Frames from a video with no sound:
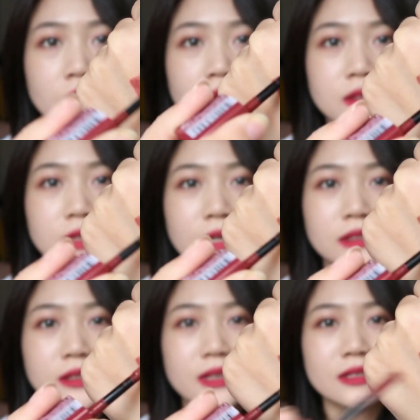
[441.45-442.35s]
你看这
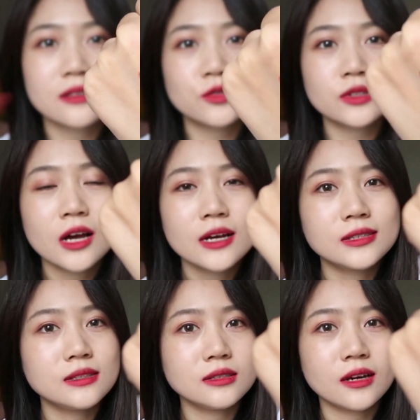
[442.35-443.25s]
个颜色，就是
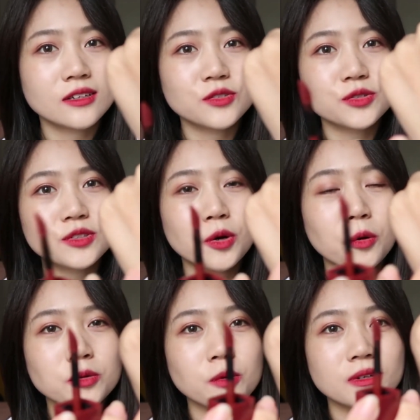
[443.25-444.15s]
写着就是秋
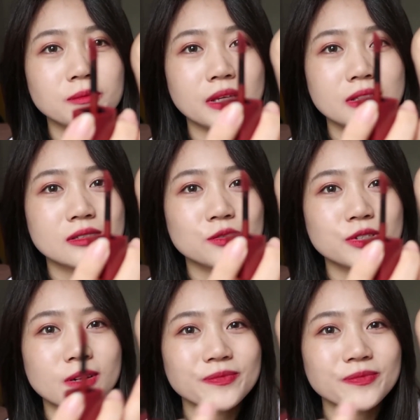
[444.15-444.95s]
冬的名字，就是